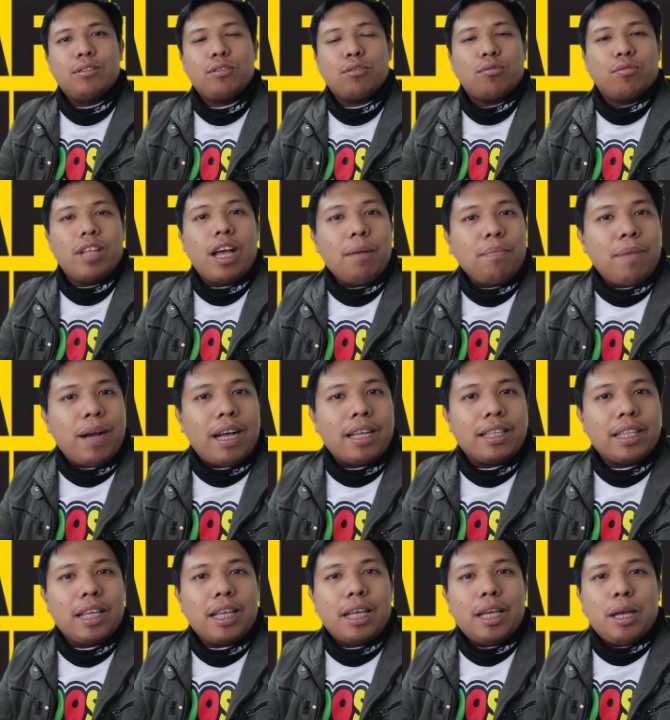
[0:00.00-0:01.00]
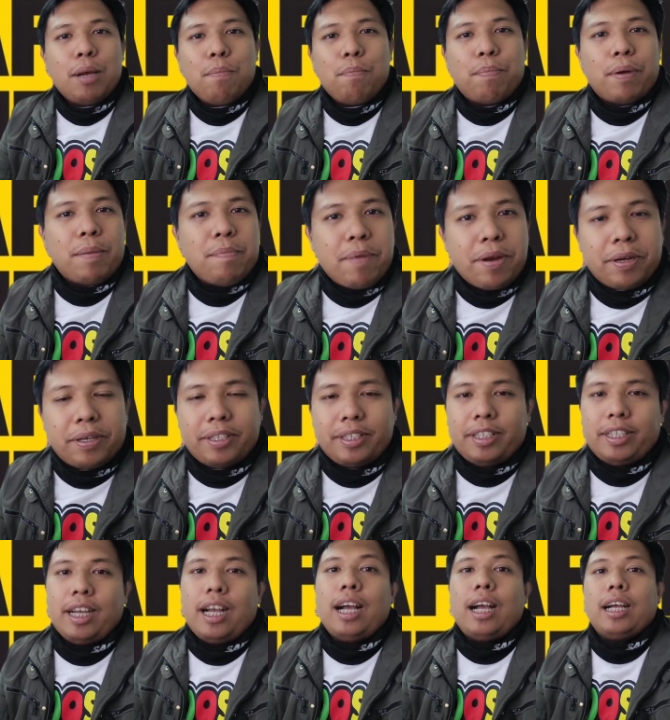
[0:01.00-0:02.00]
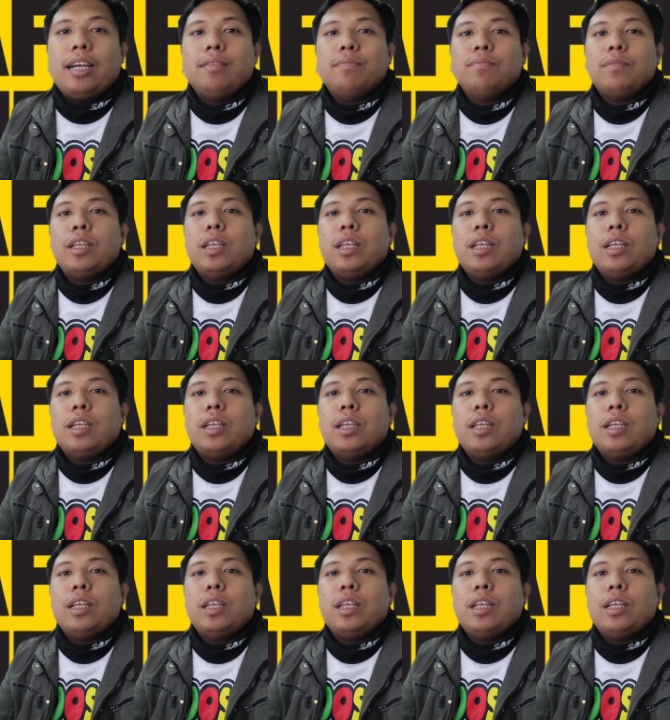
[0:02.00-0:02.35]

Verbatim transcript: So, dapat prepared ka.